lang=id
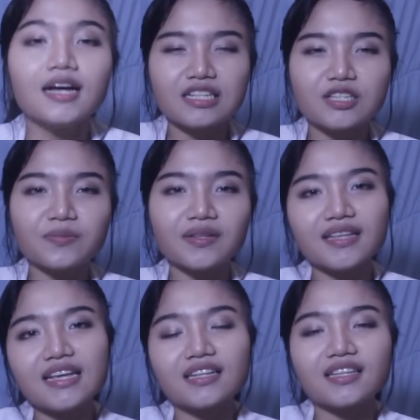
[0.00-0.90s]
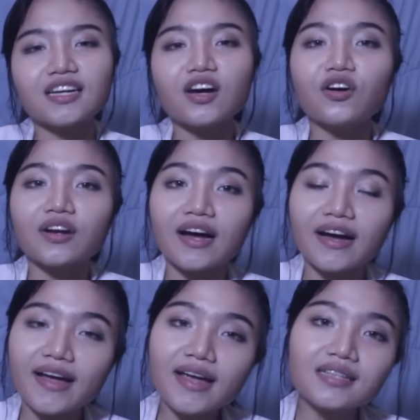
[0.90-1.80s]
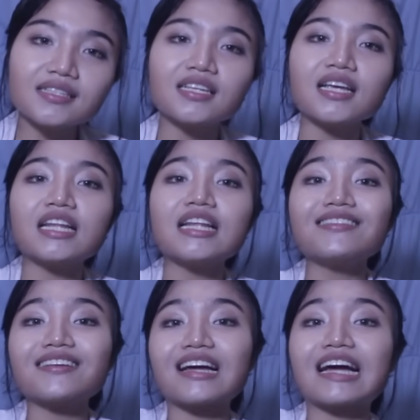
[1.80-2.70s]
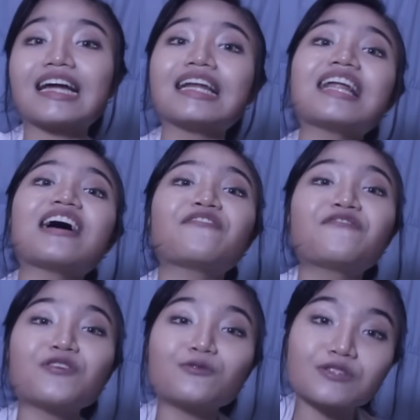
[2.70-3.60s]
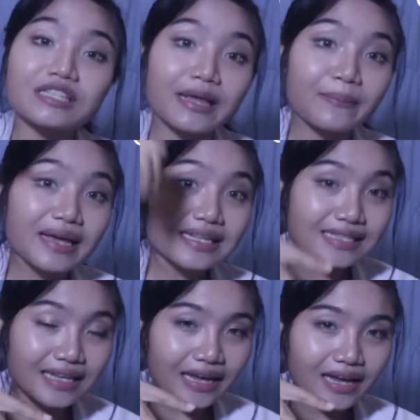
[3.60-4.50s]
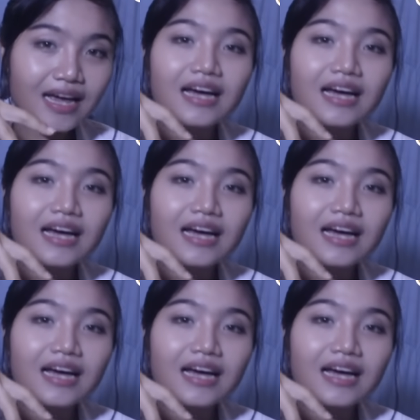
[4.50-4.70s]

Seperti ketika orang AIDS ini terkena virus TBC,